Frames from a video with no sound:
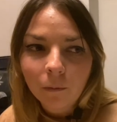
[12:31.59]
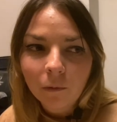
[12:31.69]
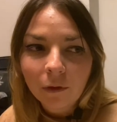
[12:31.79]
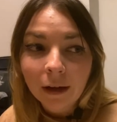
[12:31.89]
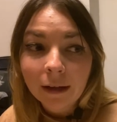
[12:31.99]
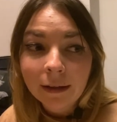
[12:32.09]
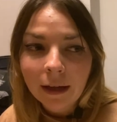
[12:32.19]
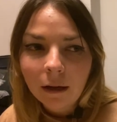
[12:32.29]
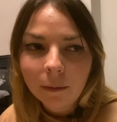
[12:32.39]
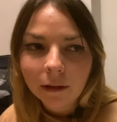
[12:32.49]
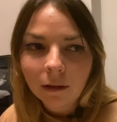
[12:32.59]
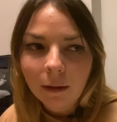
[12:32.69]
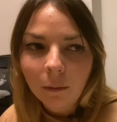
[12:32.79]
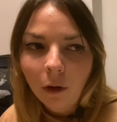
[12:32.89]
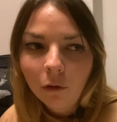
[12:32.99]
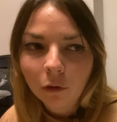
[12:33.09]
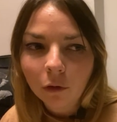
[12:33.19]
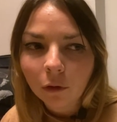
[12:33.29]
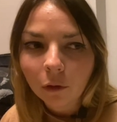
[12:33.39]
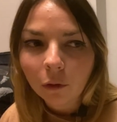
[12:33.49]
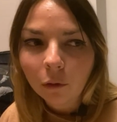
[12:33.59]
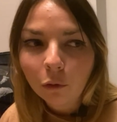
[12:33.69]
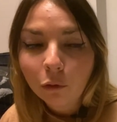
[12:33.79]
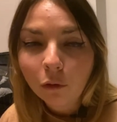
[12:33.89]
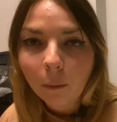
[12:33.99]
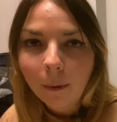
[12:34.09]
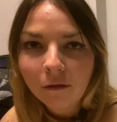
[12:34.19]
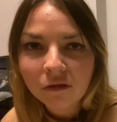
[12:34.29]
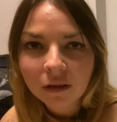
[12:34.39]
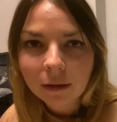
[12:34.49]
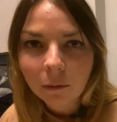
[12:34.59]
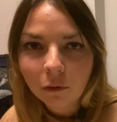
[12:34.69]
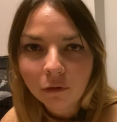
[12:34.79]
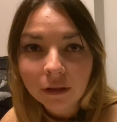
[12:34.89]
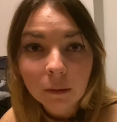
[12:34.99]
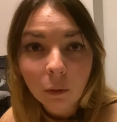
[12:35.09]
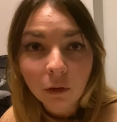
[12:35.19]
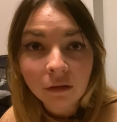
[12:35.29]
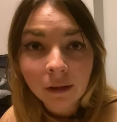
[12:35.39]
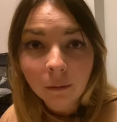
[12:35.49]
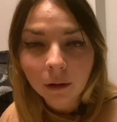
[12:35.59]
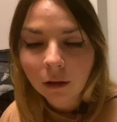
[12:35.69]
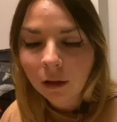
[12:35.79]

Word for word: vers lesquels eh bien, les portes ne s'ouvrent pas forcément facilement pour les femmes,